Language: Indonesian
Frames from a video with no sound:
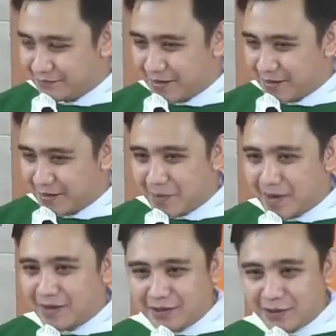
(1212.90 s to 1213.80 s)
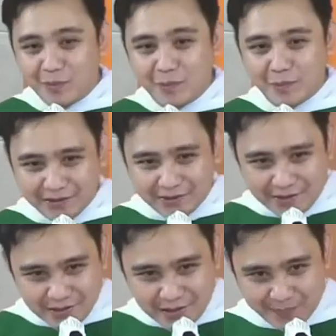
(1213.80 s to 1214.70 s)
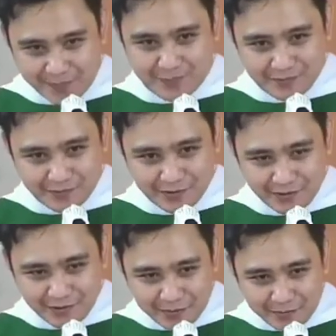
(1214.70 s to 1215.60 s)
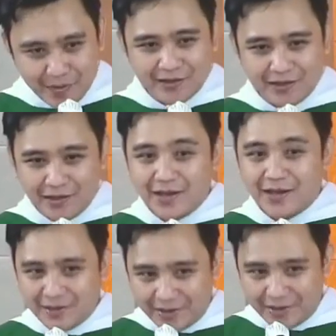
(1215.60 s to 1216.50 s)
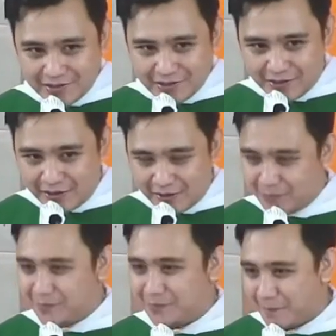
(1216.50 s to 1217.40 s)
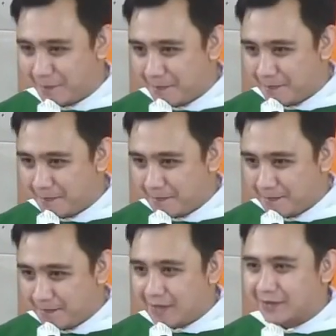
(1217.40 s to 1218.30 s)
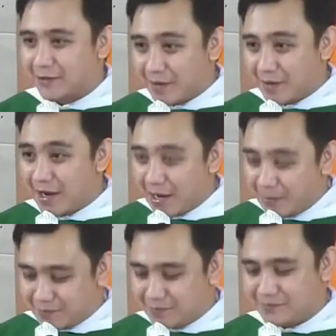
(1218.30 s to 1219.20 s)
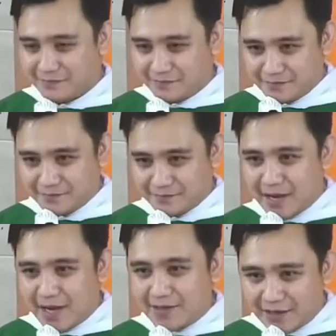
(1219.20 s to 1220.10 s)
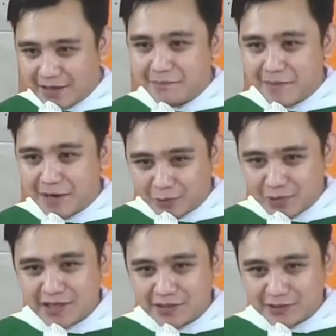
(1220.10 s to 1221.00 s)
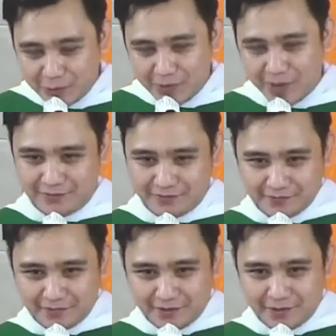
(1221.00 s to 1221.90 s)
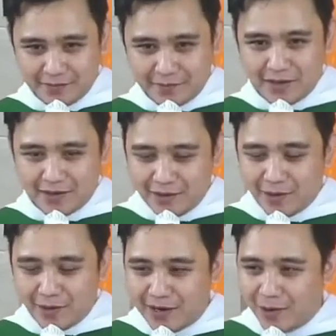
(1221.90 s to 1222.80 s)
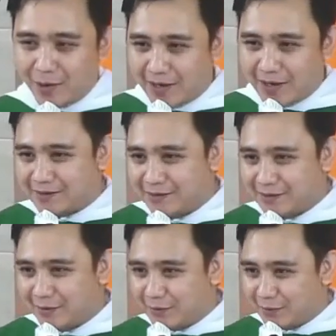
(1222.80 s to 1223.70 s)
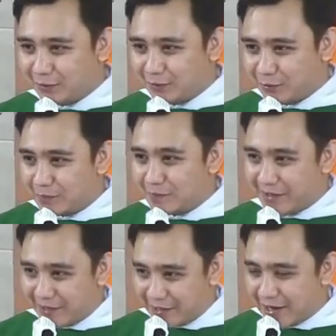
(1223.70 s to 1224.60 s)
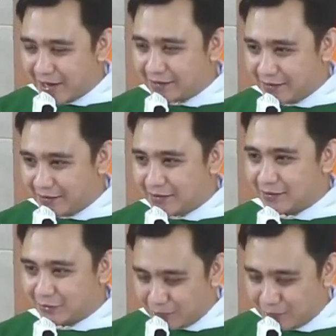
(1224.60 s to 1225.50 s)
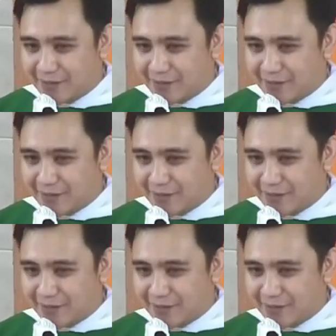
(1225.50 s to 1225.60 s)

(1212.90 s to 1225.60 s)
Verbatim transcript: bagi komunitas kamu, bagi gereja kamu? Ataukah kamu hanyalah batu sandungan bagi orang-orang untuk mendekati Tuhan.